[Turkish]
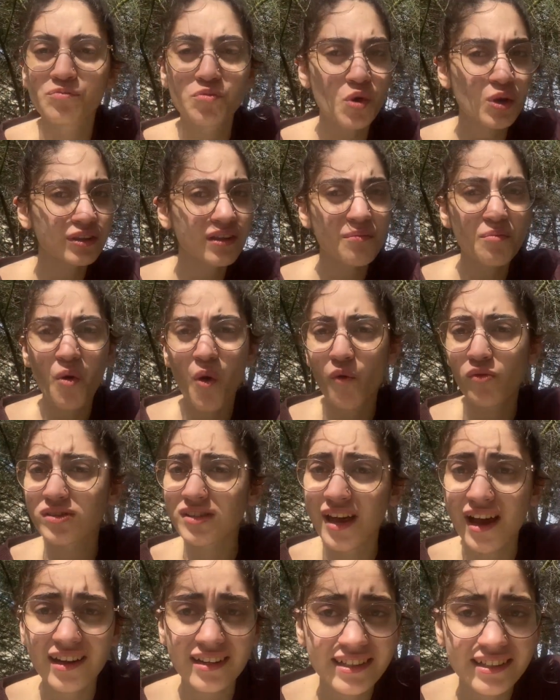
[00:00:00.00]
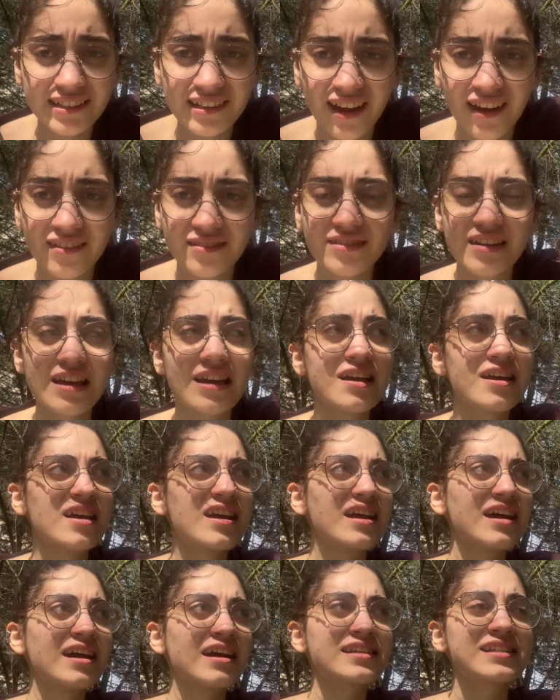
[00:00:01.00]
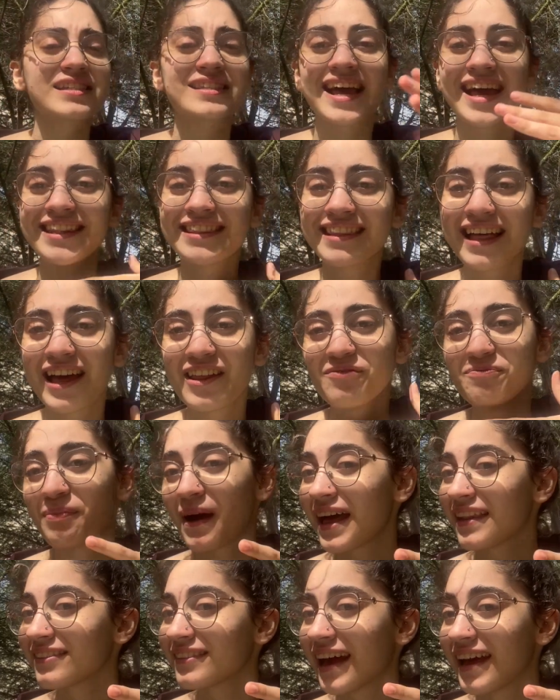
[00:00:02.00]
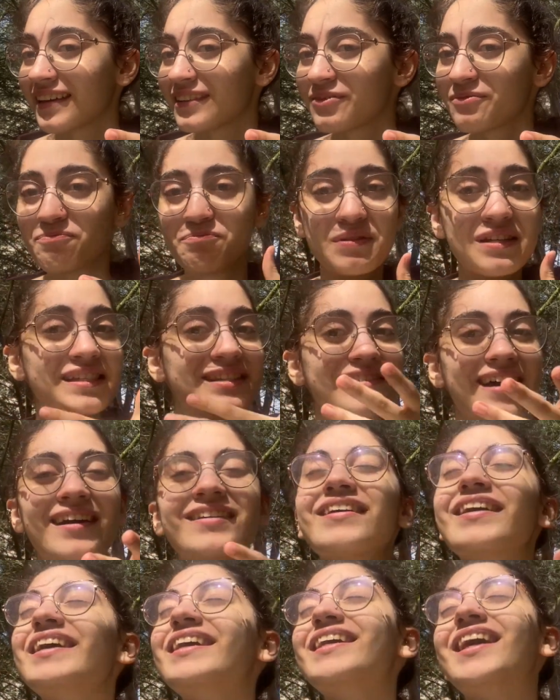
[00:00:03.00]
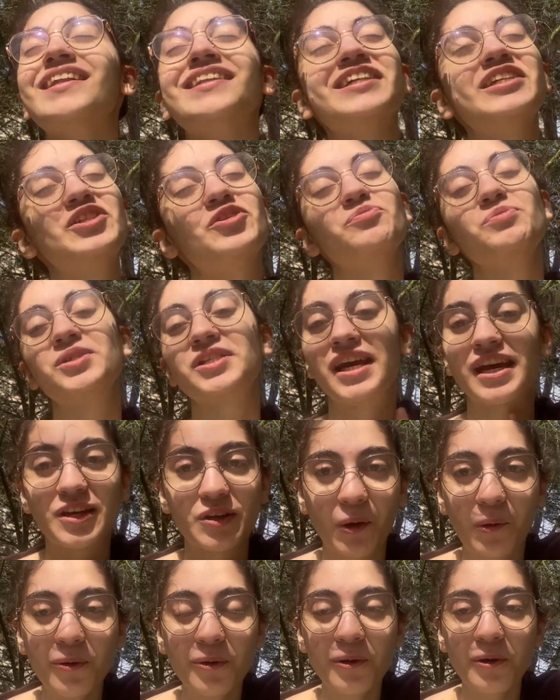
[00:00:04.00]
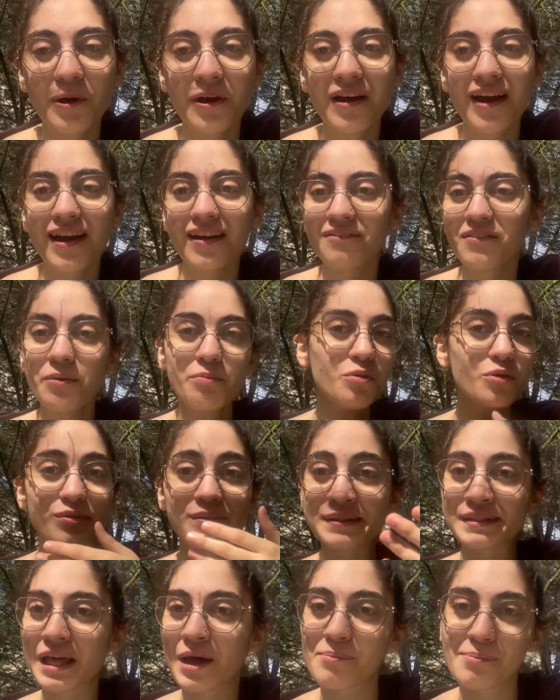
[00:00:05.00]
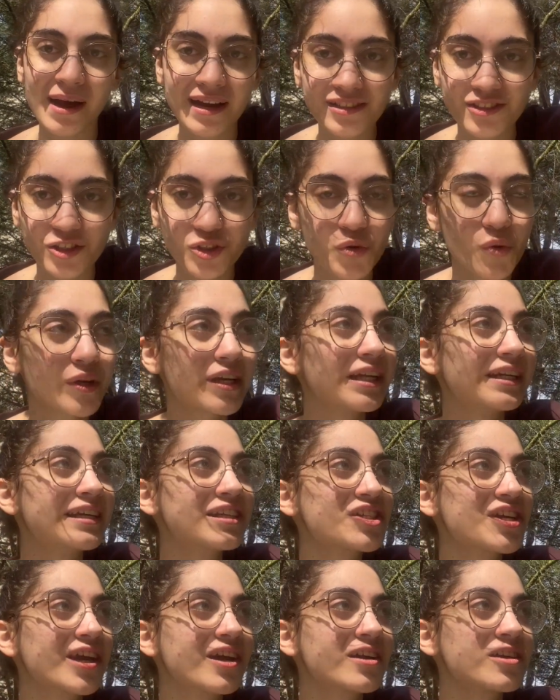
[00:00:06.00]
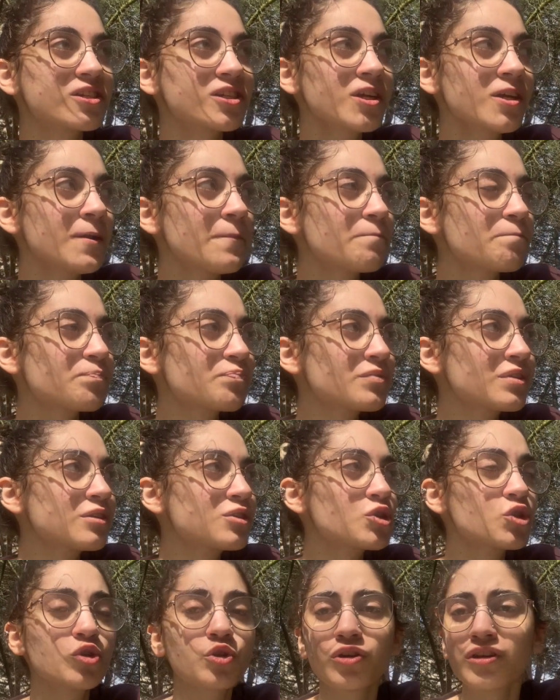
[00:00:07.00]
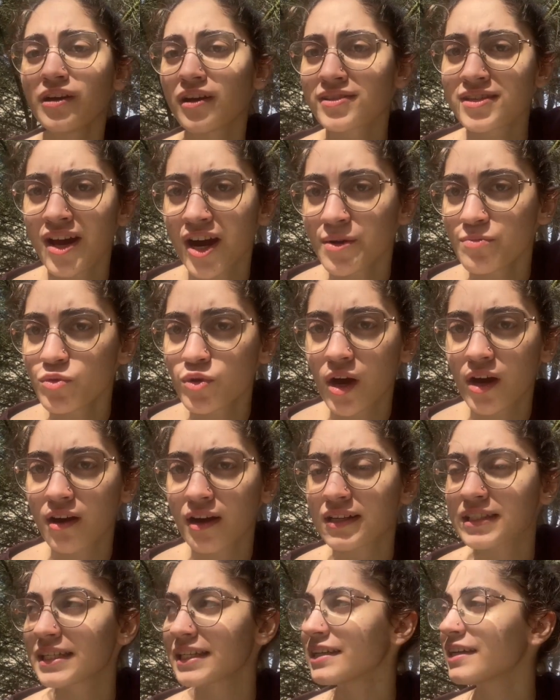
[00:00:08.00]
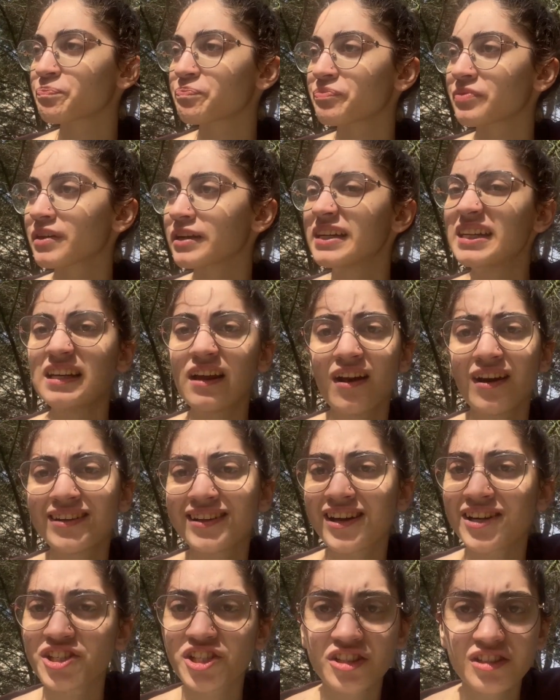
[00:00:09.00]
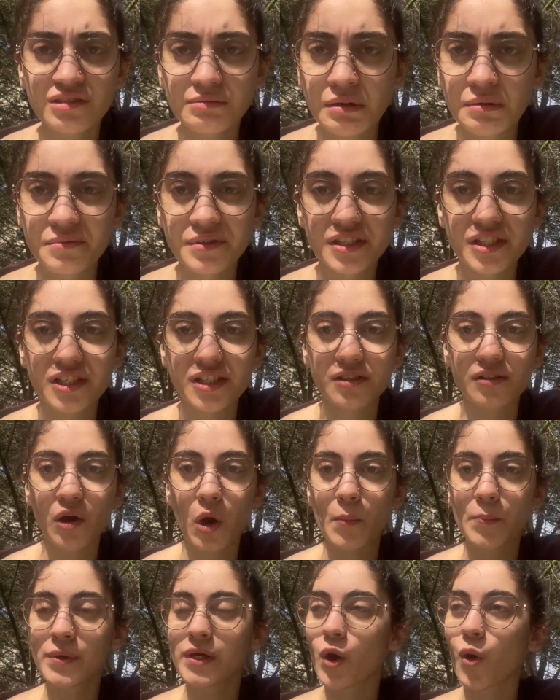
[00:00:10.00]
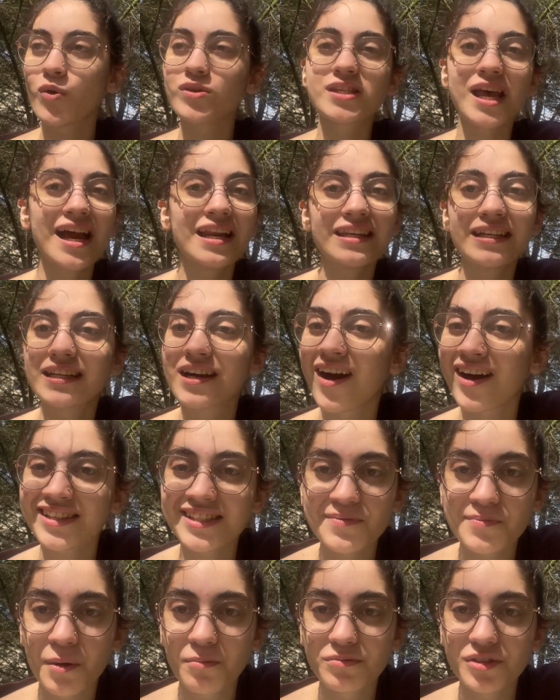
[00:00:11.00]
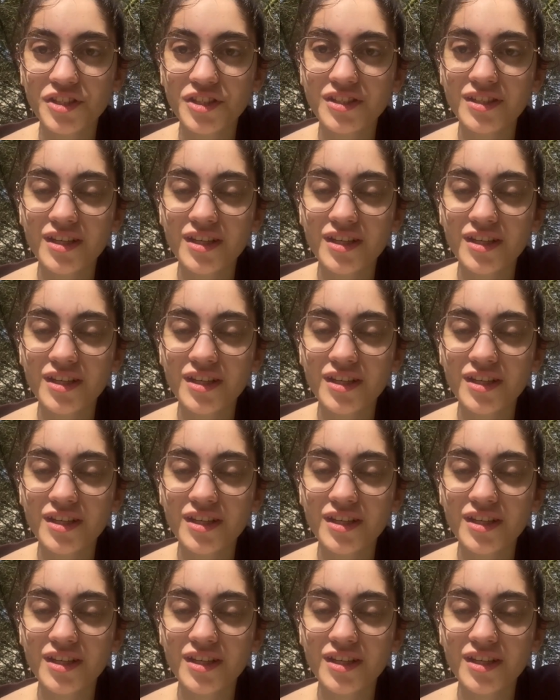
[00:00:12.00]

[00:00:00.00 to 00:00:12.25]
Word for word: Bu adamı özel kılan, senden, benden, bizden ayıran hiçbir şey yok. Ve bu yüzden bence çok ilgi çekici. Çünkü yazar bu karakteri ilahlaştırmamış, bir özellik katmamış.